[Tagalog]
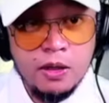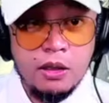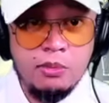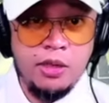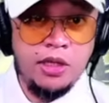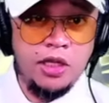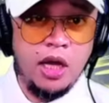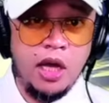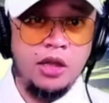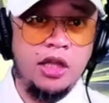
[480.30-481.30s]
Abay,
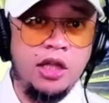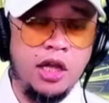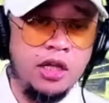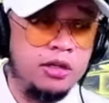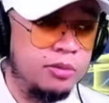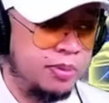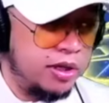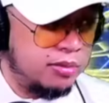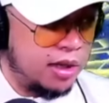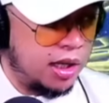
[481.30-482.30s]
dina, dinaig nyo pa
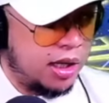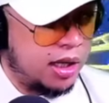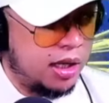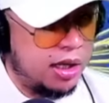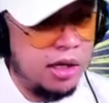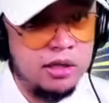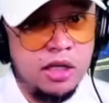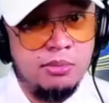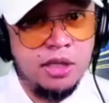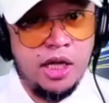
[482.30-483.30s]
yung mga
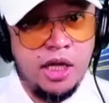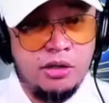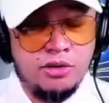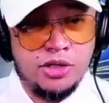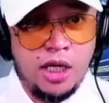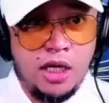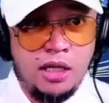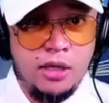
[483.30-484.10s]
dramateros ha. Ah.